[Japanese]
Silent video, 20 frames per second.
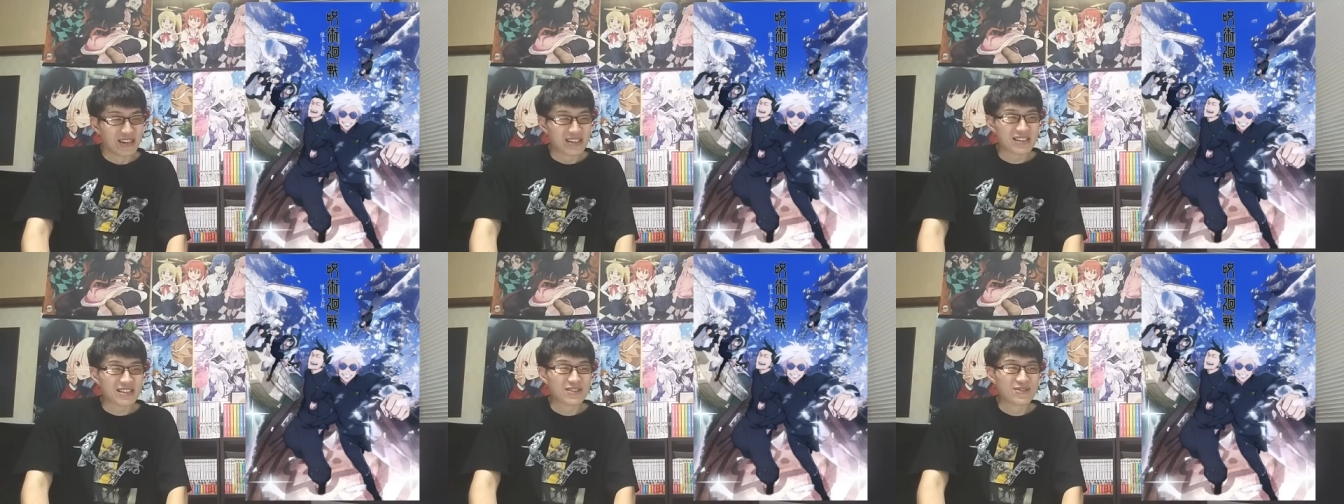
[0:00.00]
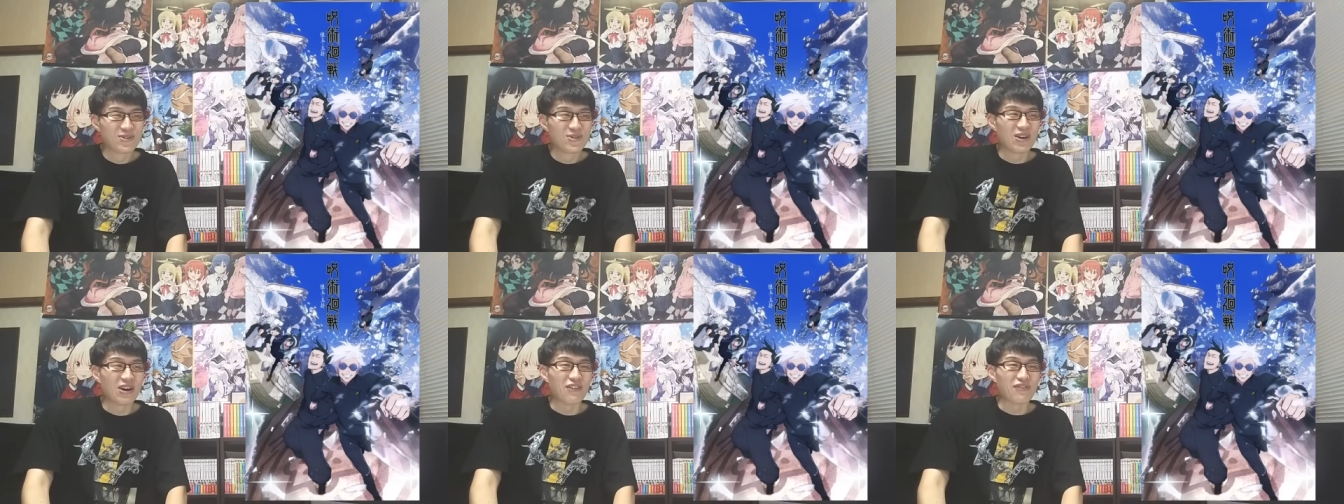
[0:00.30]
やす
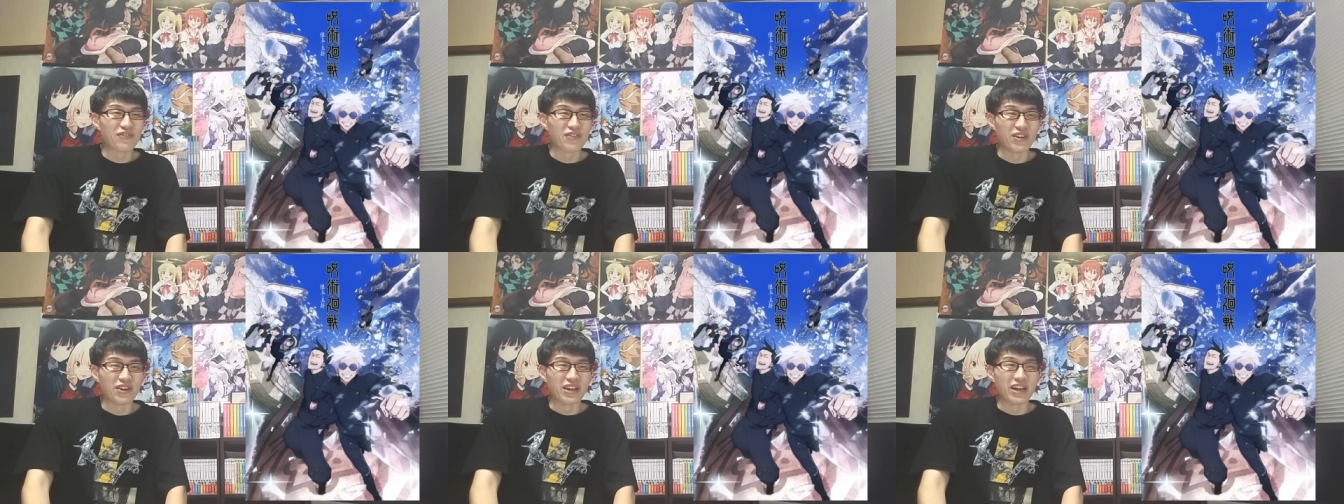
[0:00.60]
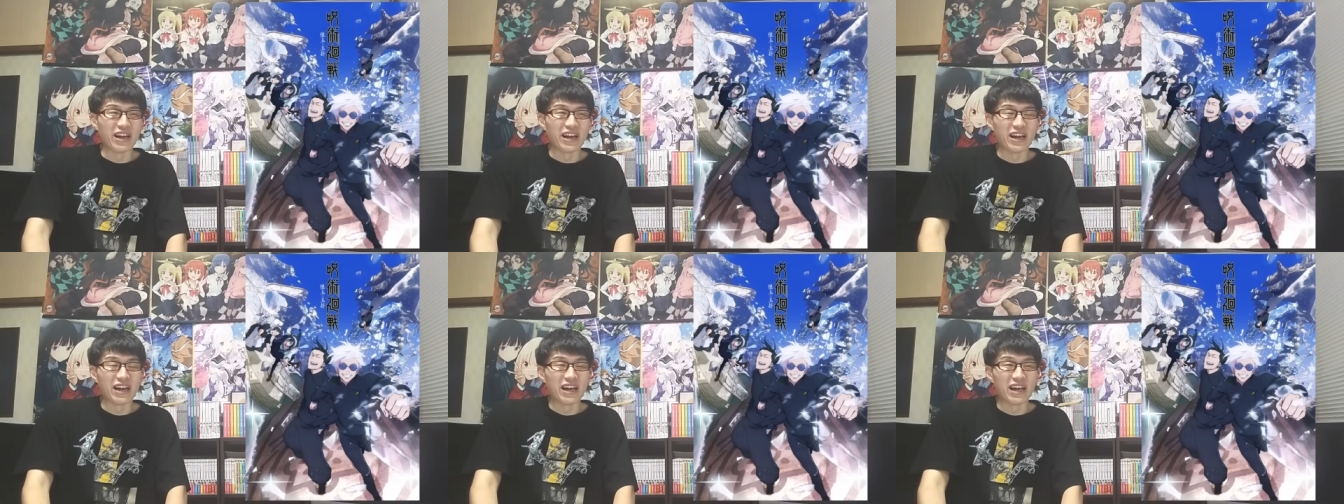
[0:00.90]
ごかった
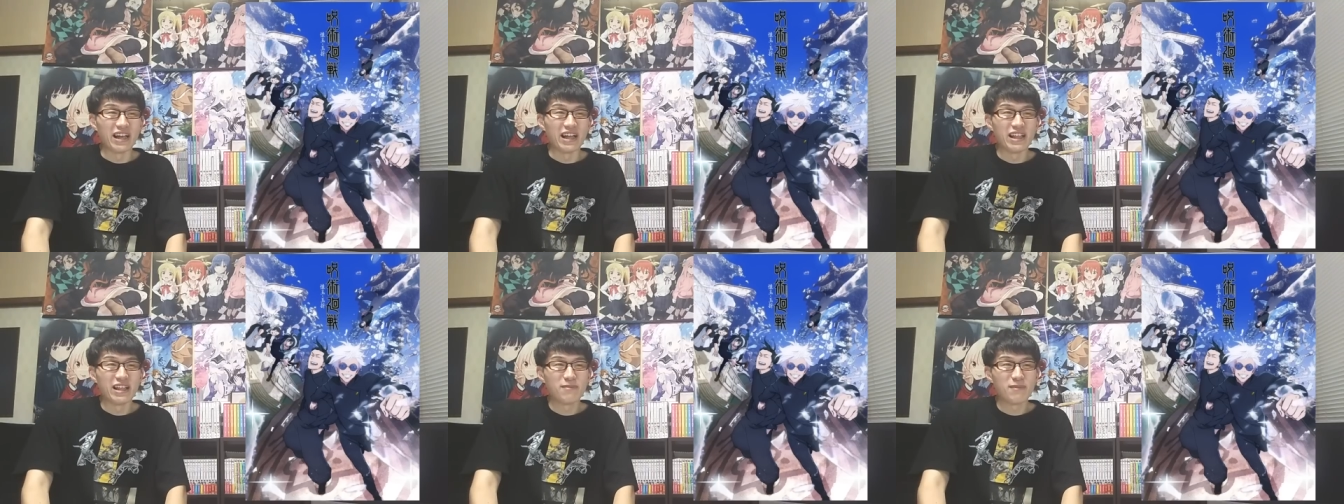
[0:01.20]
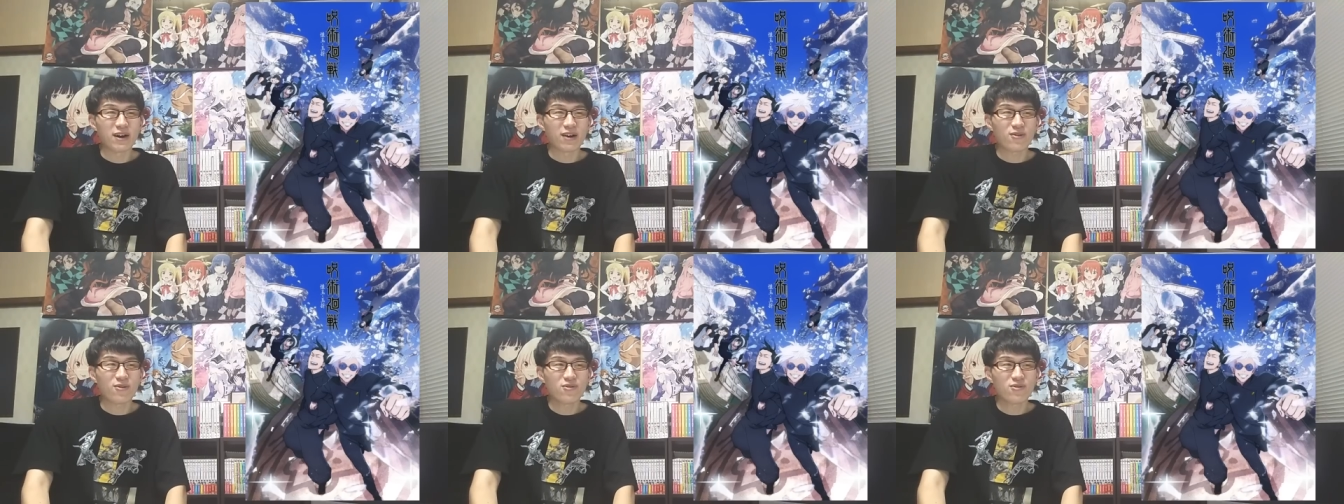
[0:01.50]
ねまあ、